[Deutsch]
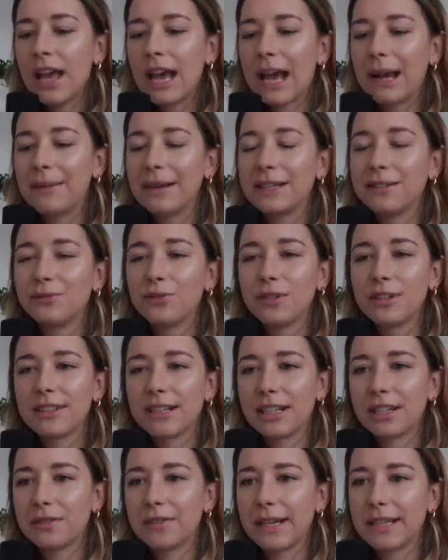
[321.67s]
Aber ich
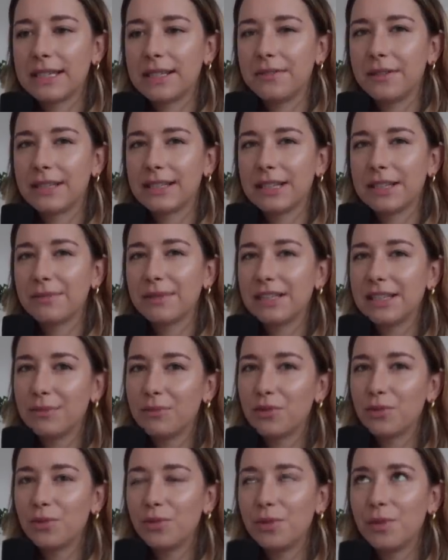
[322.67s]
wusste quasi, was ich mit dem
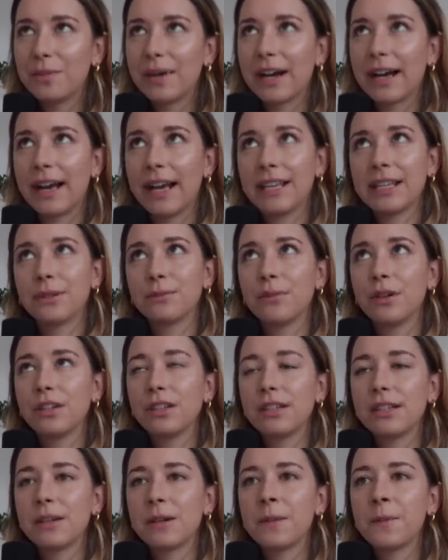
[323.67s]
Studium erreichen
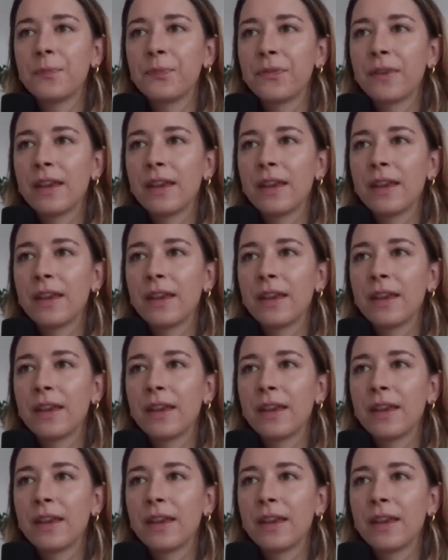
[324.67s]
möchte.